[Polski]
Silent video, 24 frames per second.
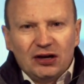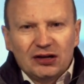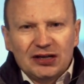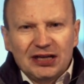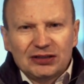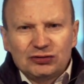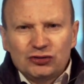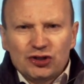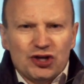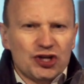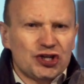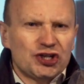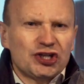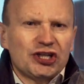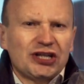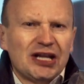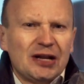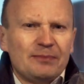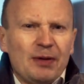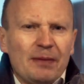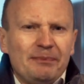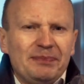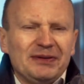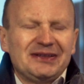okazuje się, że
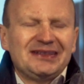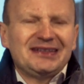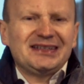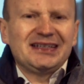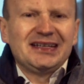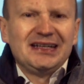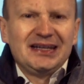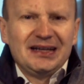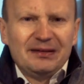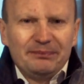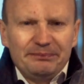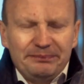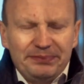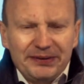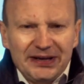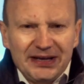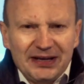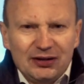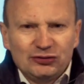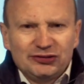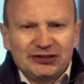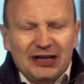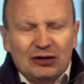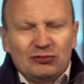ten popyt
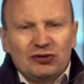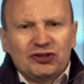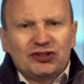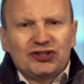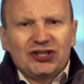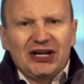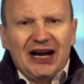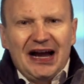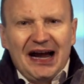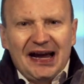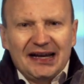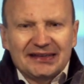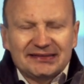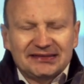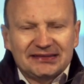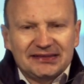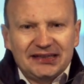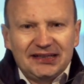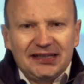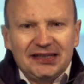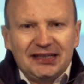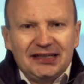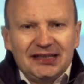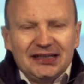był cały
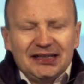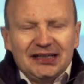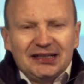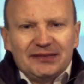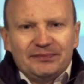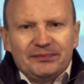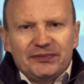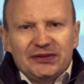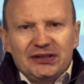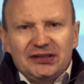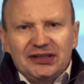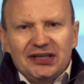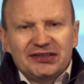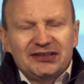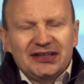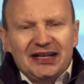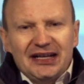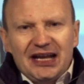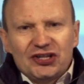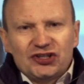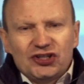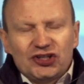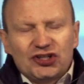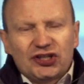czas i
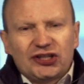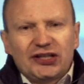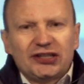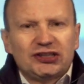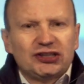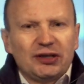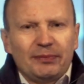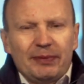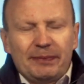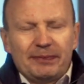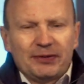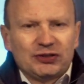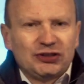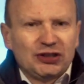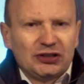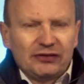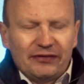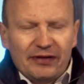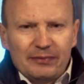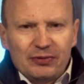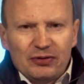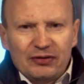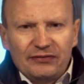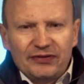niezależnie czy te stopy
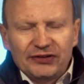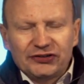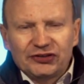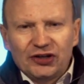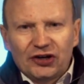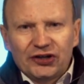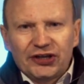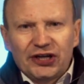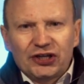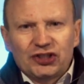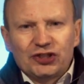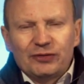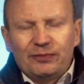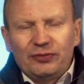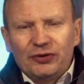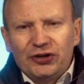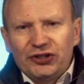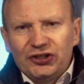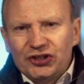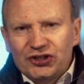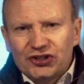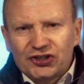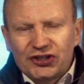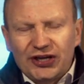procentowe były wysokie, czy
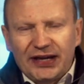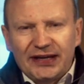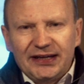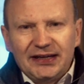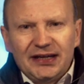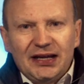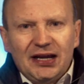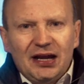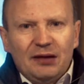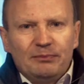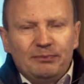były niższe,